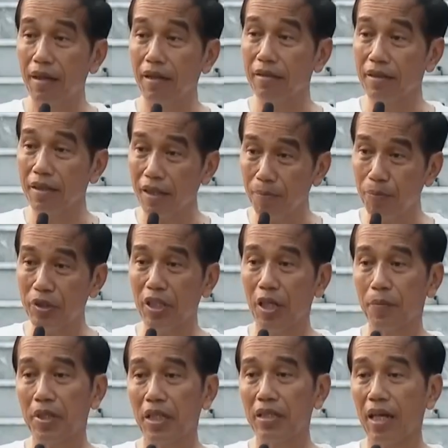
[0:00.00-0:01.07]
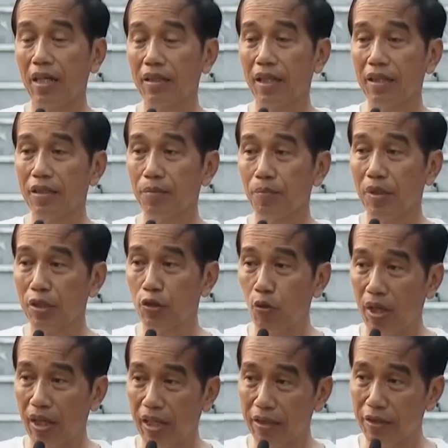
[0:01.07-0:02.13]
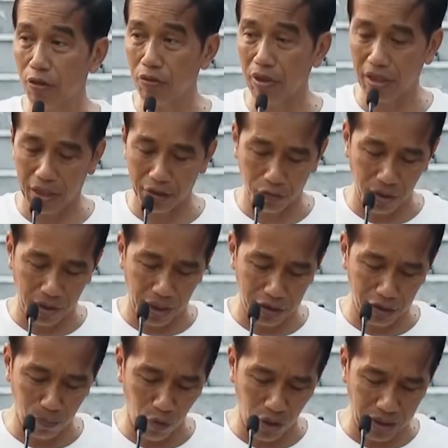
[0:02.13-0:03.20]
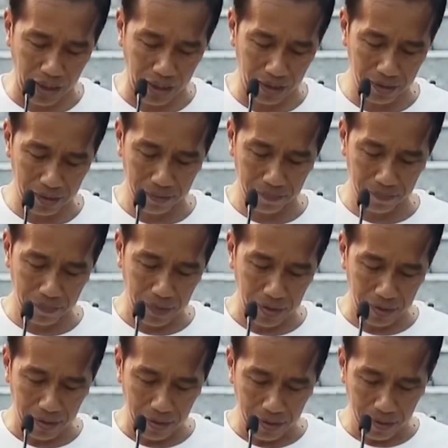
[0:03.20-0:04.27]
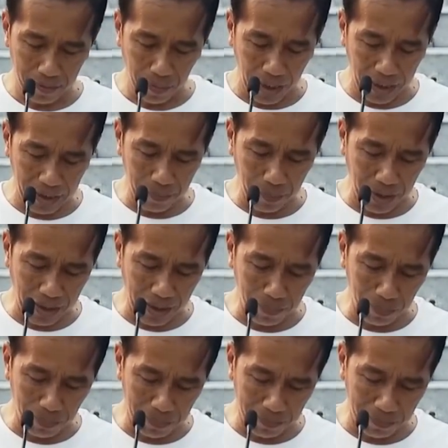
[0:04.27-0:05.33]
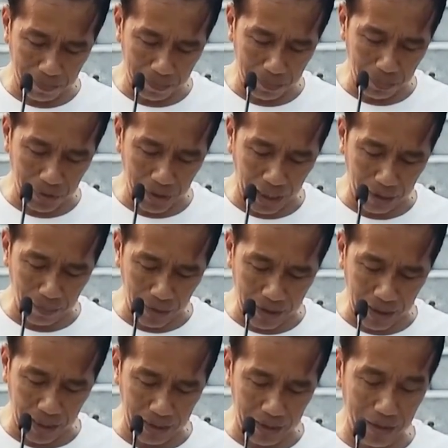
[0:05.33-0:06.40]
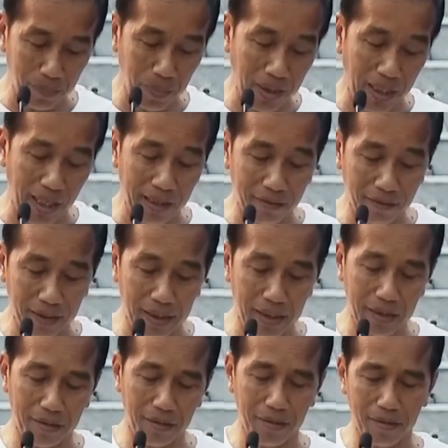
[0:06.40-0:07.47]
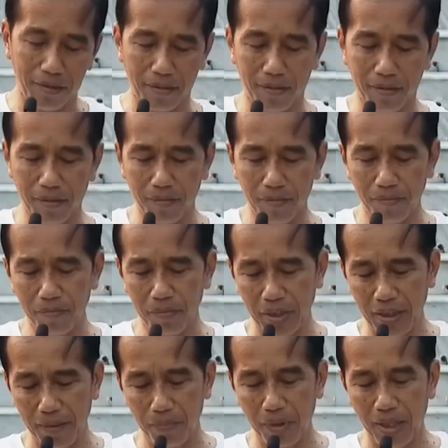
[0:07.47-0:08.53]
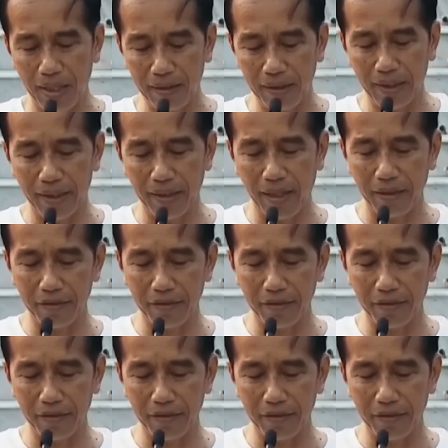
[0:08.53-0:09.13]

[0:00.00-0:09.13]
yang sebesar-besarnya atas perjuangan saudara-saudara semuanya. Baik para peraih medali, para atlet, para pelatih,